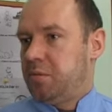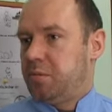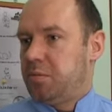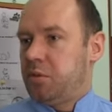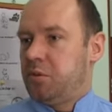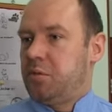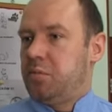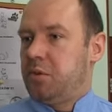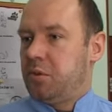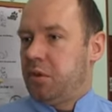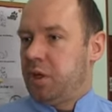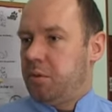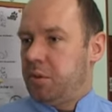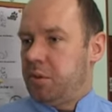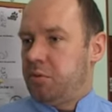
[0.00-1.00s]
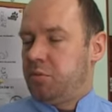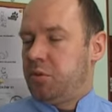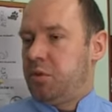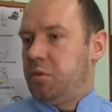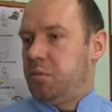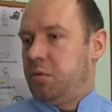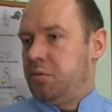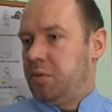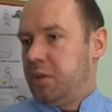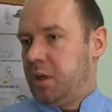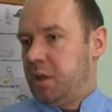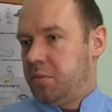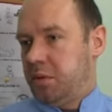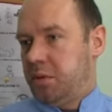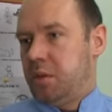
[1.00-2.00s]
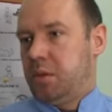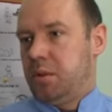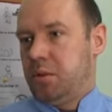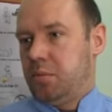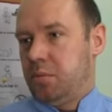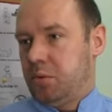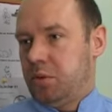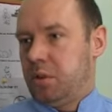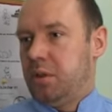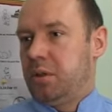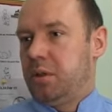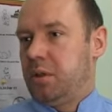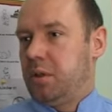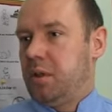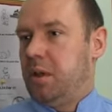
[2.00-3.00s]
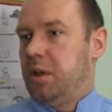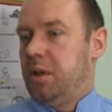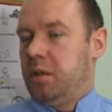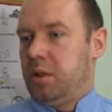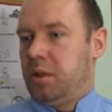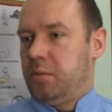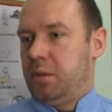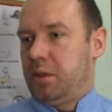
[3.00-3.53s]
możemy dokamiać przy domowych karmnikach i budkach dla